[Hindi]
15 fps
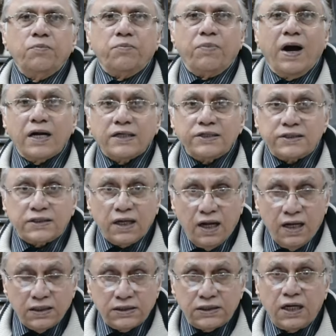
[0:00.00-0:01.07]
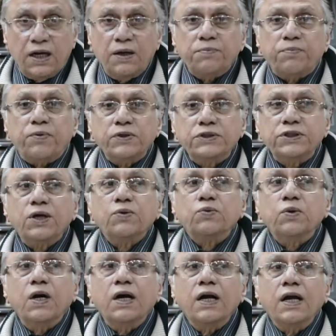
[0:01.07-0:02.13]
पाकिस्तान जहां पहुंचा
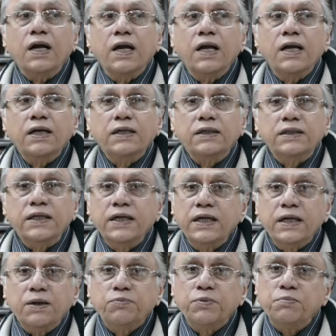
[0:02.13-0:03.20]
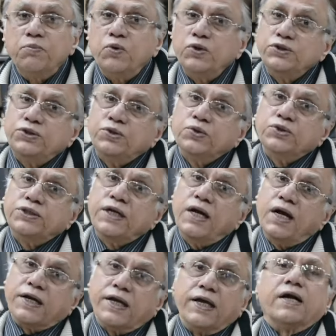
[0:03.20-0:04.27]
हुआ है ये अब मोजों से
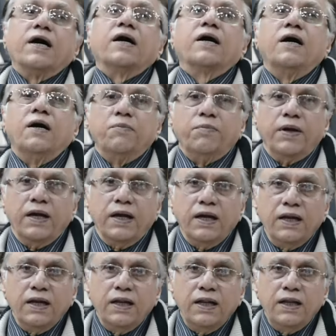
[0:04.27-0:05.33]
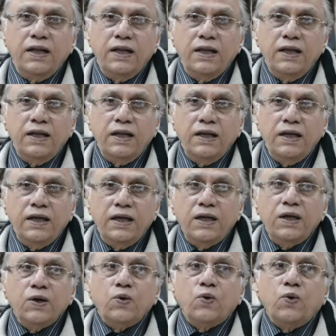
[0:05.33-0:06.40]
आगे का काम है
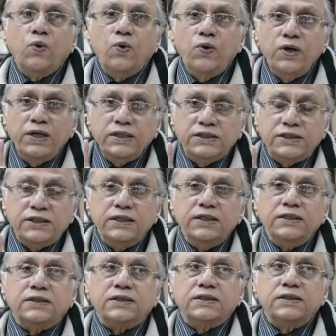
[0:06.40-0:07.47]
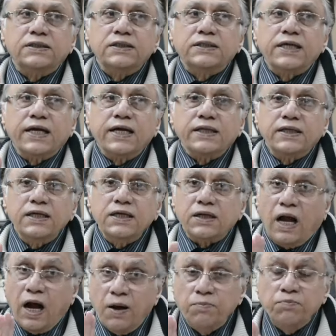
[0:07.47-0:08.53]
कोई चीज जिसे कहते हैं ना
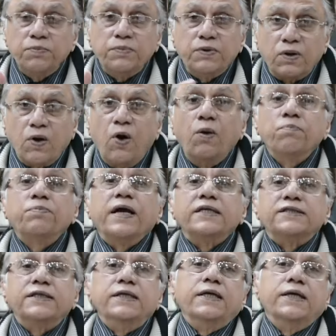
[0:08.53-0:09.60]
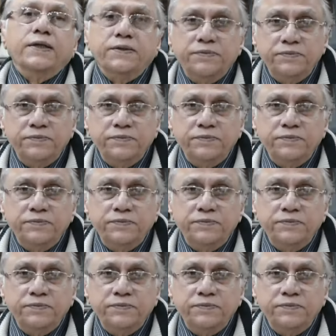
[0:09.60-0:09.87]
हम कौम कैसी हैं